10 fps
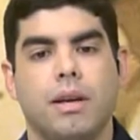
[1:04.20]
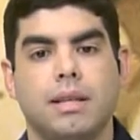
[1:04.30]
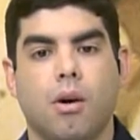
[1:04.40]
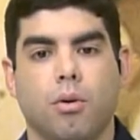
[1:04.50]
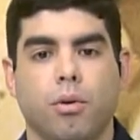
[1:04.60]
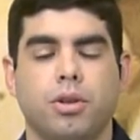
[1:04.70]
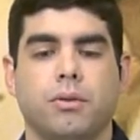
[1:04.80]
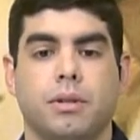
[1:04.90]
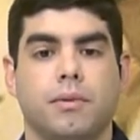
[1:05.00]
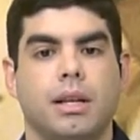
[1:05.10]
conversar
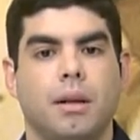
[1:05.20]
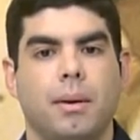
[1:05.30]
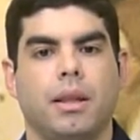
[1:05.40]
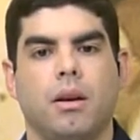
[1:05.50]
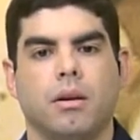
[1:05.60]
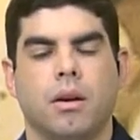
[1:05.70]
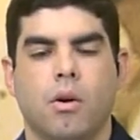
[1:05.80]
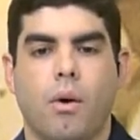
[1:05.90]
conosco. Se você também tem,